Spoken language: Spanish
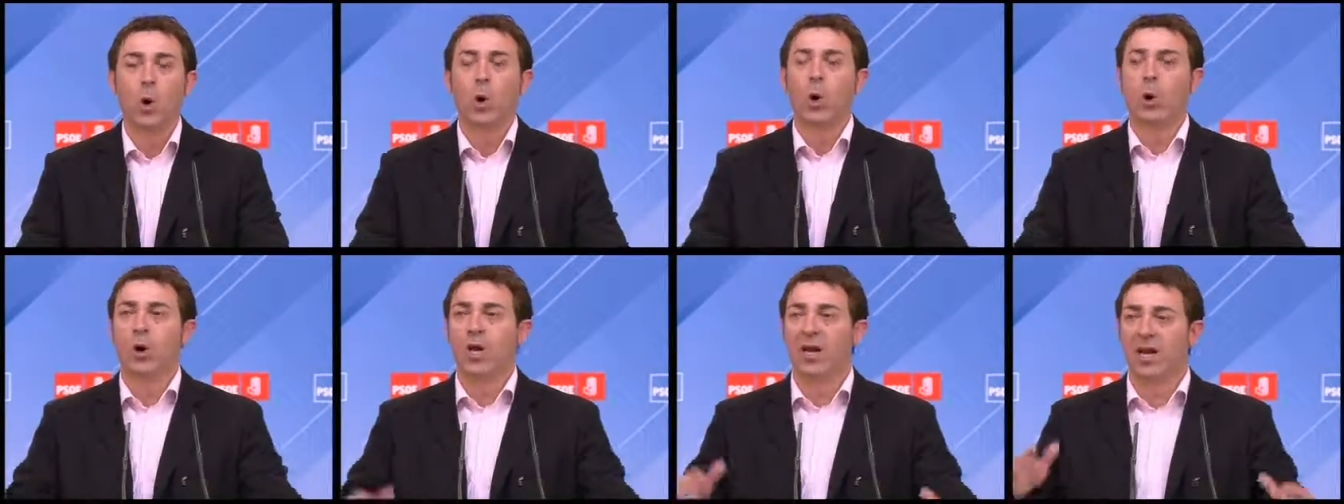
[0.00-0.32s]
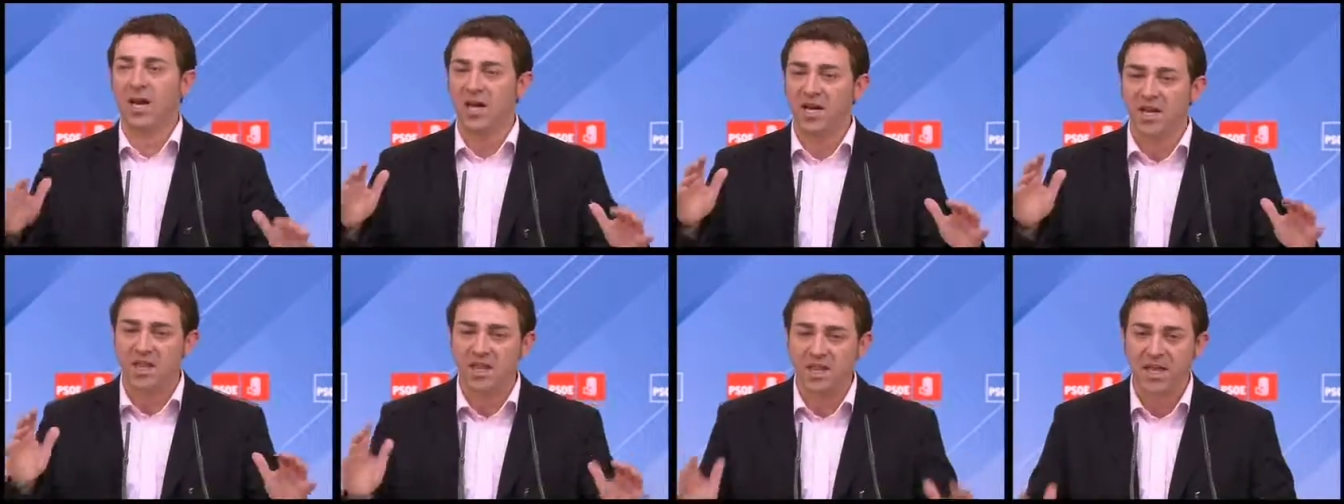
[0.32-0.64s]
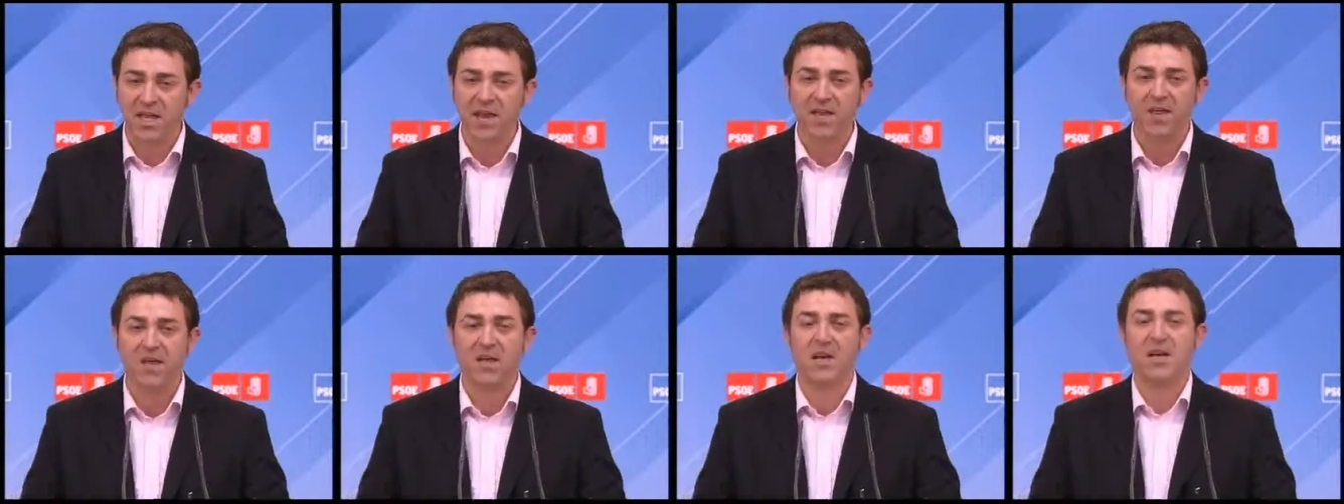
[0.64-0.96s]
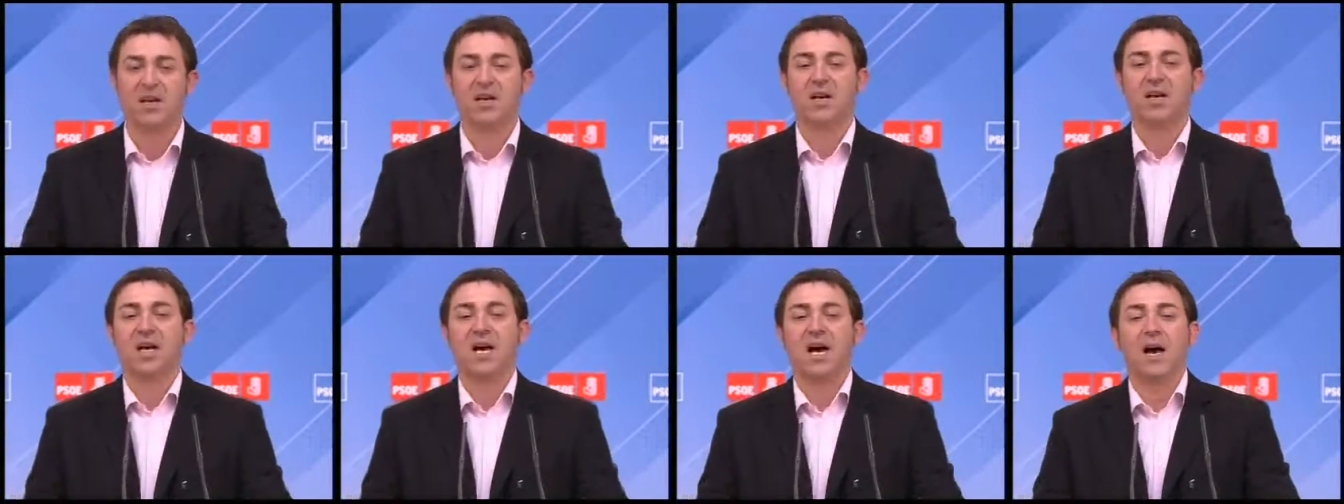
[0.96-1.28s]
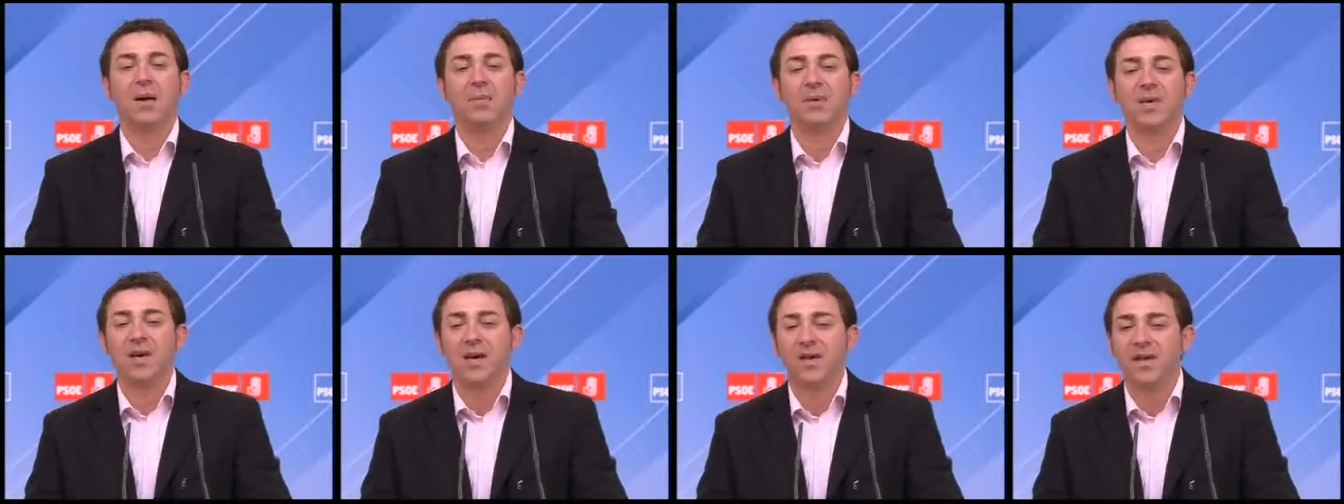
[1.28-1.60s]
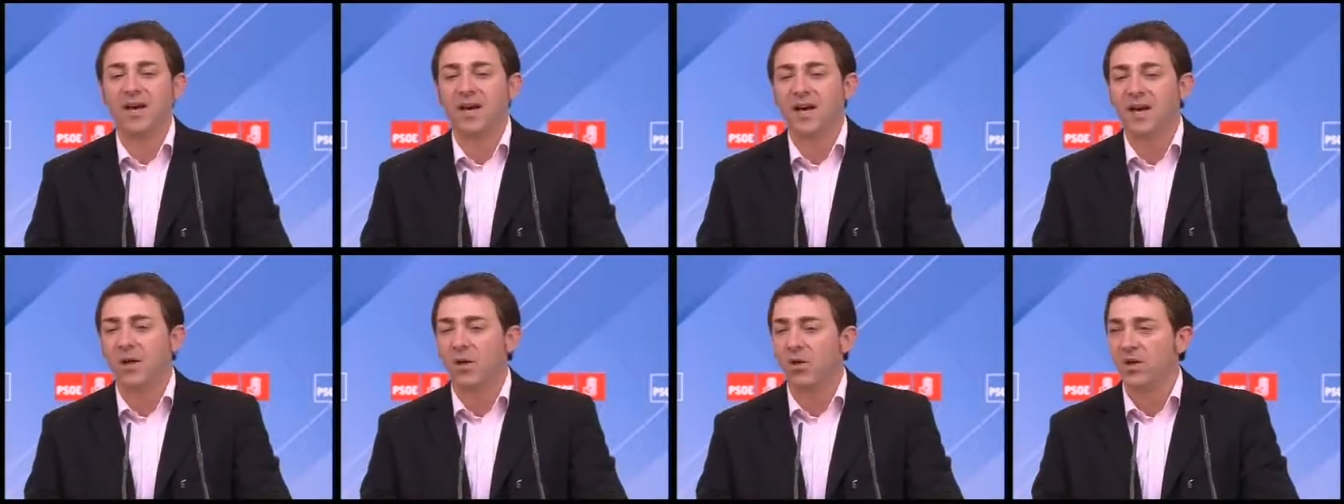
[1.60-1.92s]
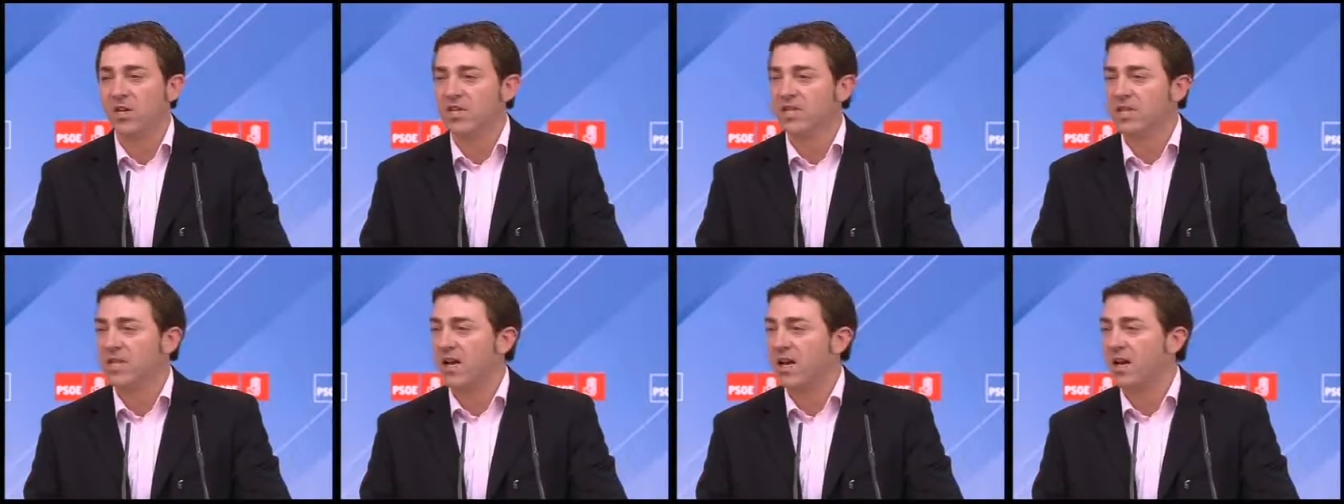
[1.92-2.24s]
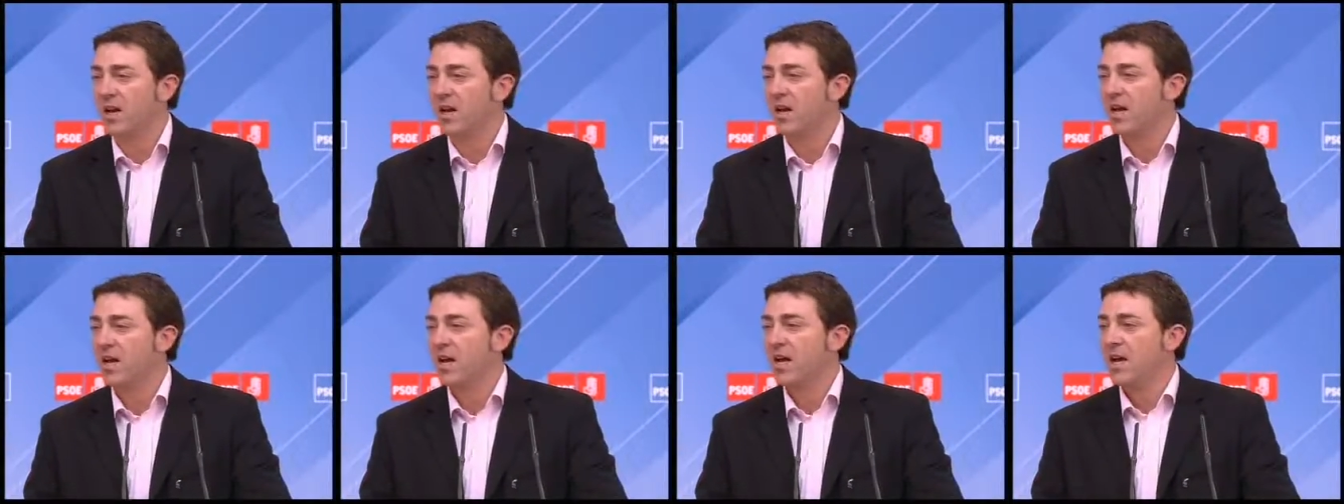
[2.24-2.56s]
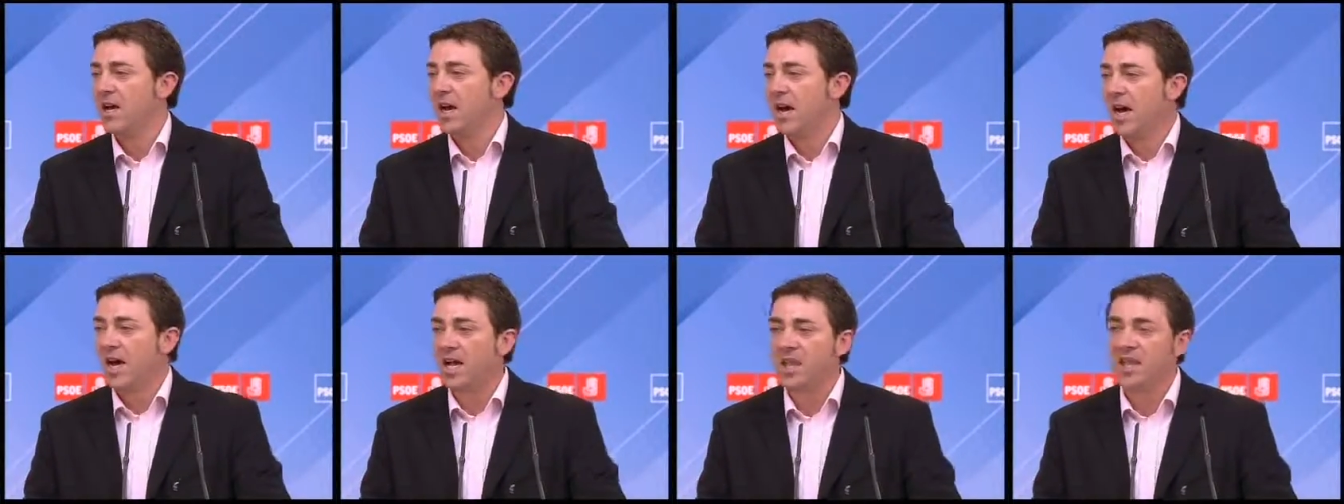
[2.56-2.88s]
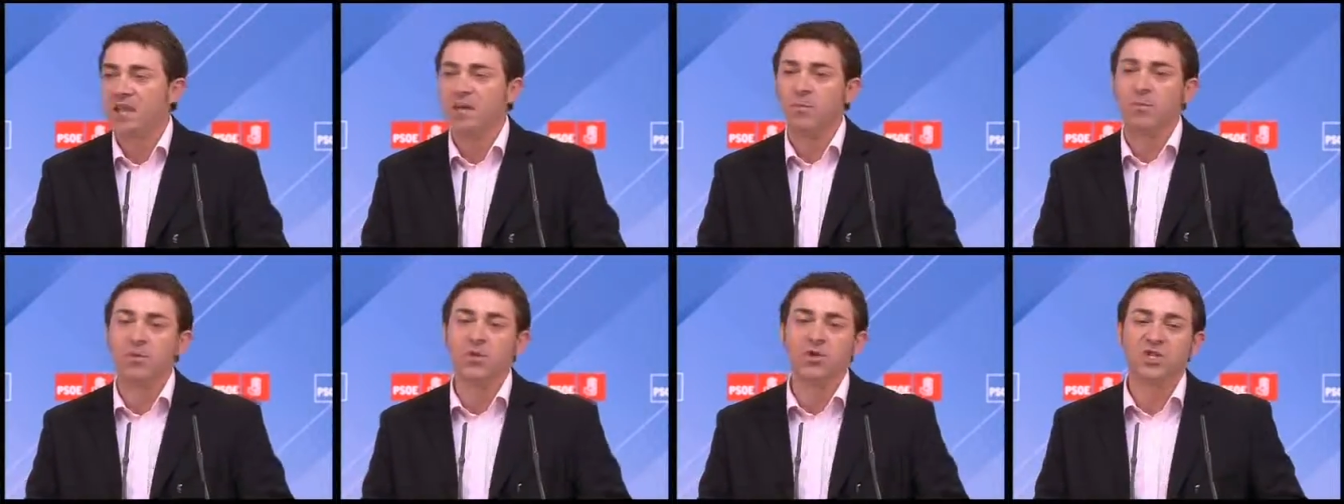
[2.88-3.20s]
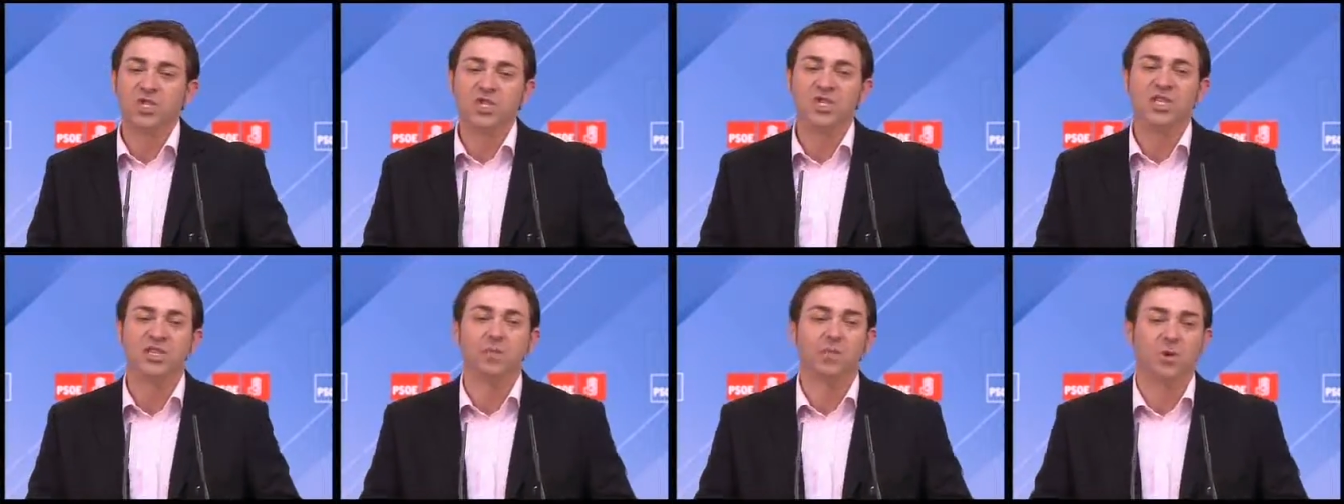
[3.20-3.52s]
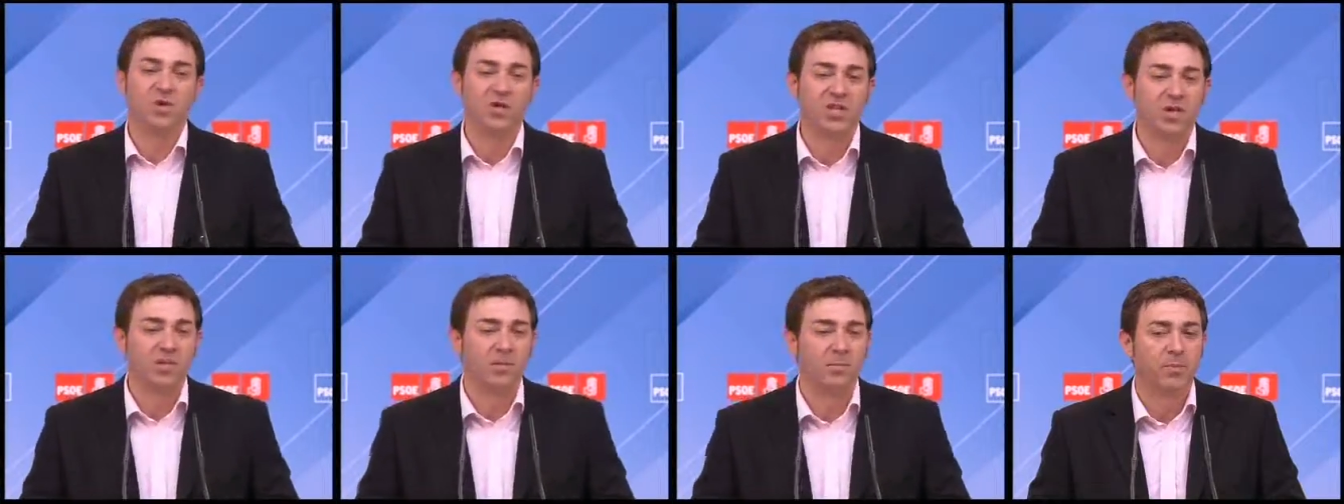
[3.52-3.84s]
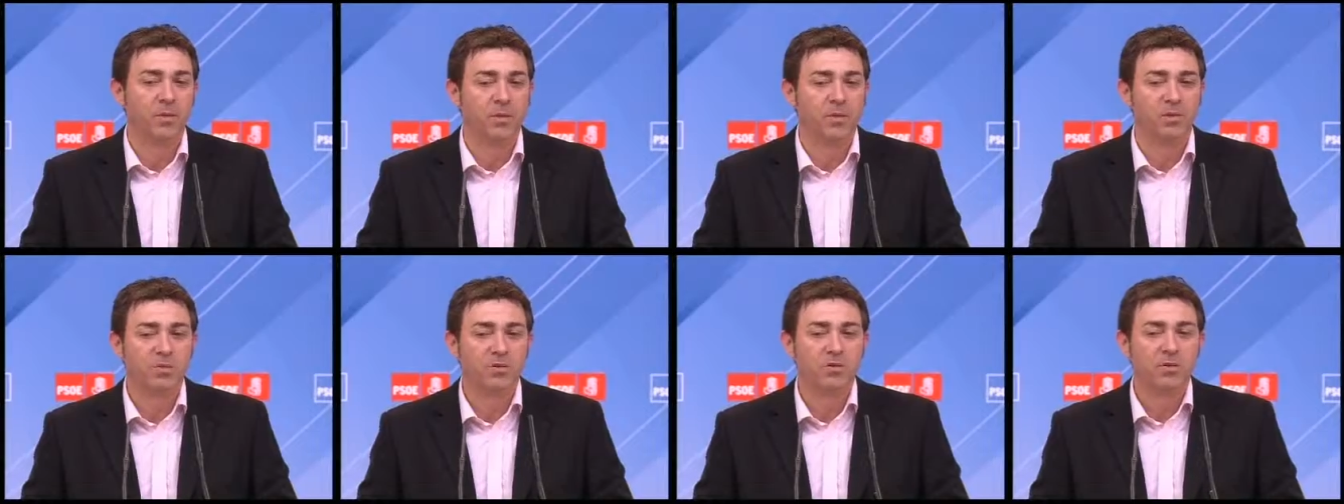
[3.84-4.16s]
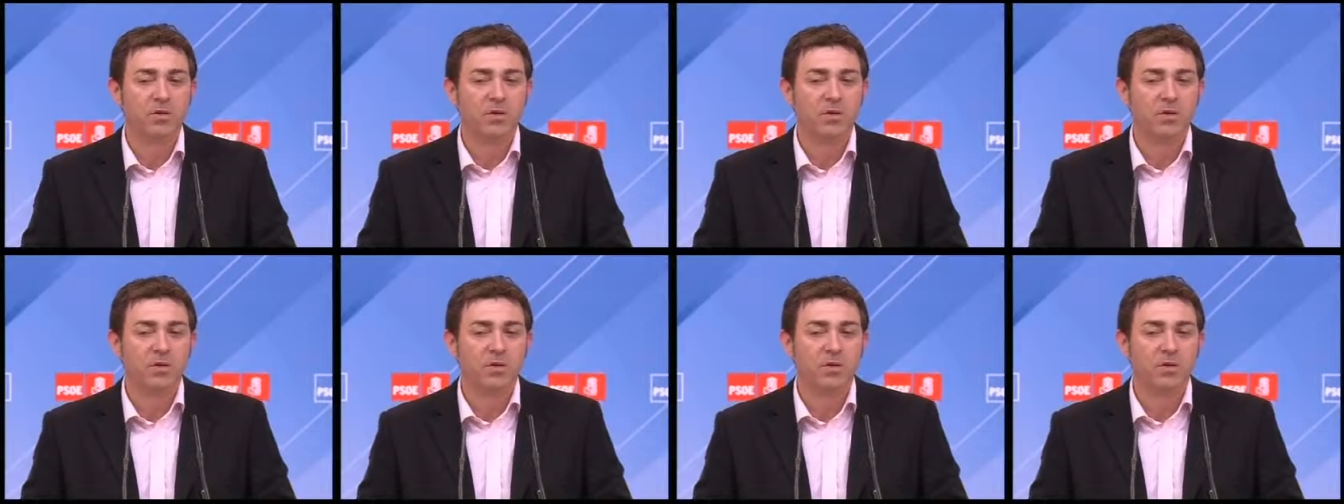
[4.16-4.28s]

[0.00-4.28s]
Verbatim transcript: organizada había dejado de estar hace muchísimo tiempo